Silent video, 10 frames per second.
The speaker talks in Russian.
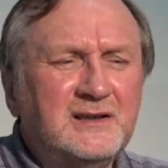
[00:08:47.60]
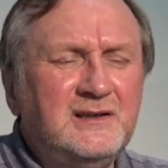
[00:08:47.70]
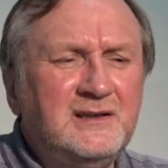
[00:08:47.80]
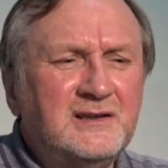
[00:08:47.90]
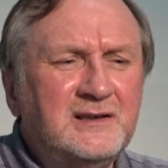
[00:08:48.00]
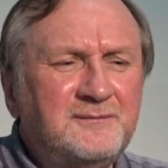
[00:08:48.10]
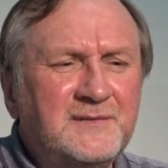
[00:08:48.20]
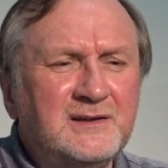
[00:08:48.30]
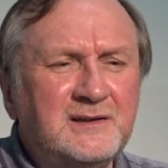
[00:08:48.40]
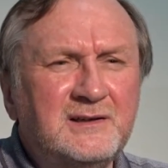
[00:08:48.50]
для
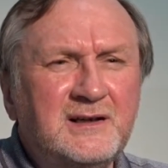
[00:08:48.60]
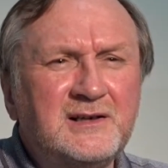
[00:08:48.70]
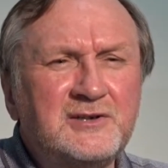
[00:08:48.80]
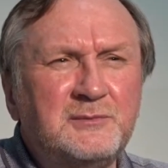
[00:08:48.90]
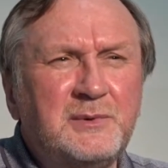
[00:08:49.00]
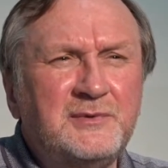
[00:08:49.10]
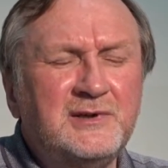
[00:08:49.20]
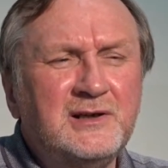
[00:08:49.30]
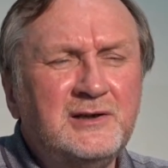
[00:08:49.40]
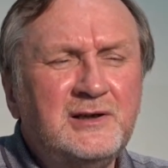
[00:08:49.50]
э, окрашивания Папа
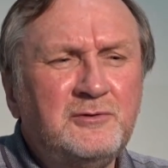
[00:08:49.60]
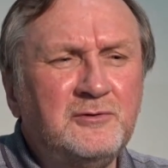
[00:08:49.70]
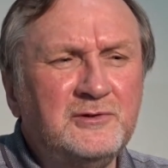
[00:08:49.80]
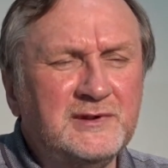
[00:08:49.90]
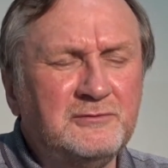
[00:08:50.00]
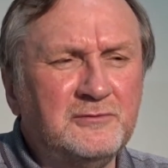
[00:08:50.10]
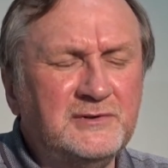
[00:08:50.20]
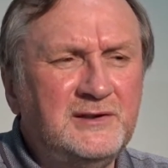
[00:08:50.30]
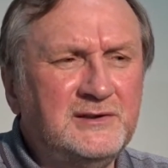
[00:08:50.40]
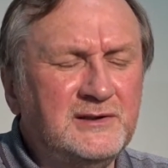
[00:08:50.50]
Николау, такого
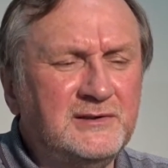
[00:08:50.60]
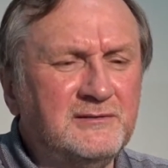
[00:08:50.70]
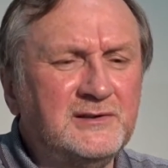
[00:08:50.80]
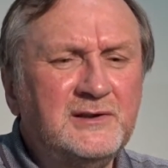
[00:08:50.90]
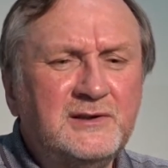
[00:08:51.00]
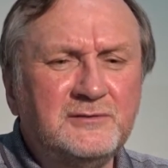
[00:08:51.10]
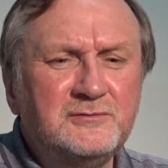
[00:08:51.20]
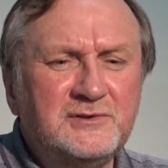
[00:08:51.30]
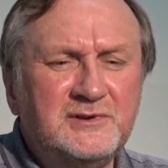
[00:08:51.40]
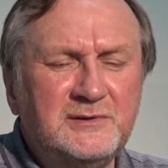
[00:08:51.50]
длительного,
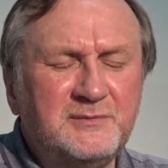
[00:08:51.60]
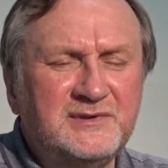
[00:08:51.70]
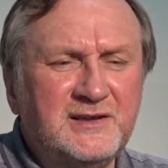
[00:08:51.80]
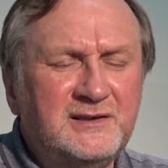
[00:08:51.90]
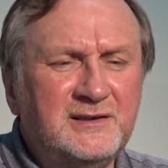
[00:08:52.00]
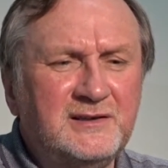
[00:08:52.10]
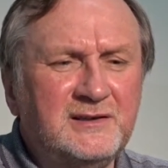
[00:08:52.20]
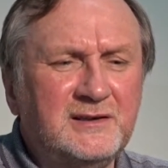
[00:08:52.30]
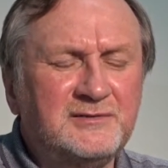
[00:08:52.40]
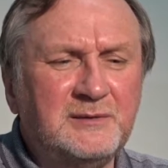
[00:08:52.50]
нужны
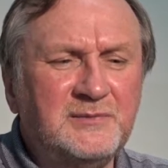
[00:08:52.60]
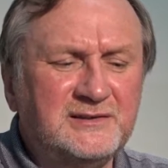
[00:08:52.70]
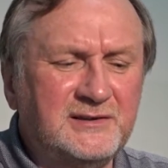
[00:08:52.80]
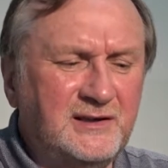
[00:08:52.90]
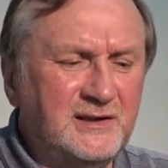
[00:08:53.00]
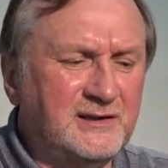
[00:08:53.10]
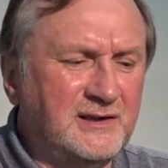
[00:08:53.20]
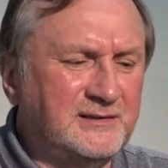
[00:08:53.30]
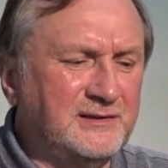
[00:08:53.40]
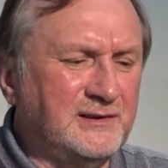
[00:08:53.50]
специальные автоматы для
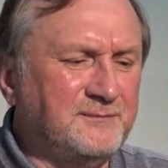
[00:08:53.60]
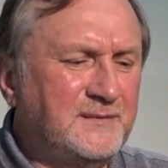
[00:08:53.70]
окраски.